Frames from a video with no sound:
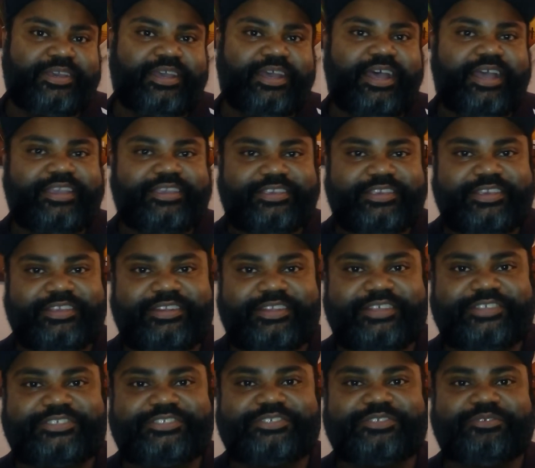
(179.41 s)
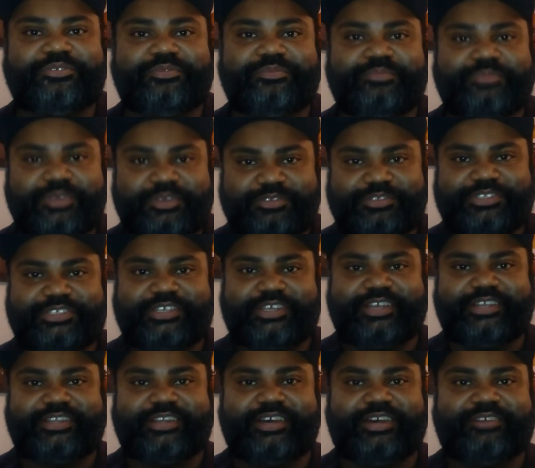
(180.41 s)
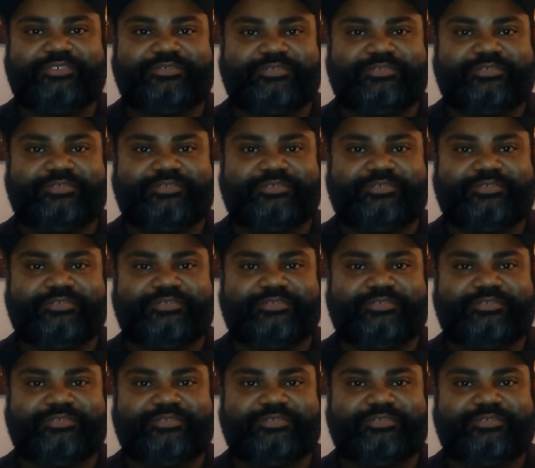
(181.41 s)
aqui neste humilde canal.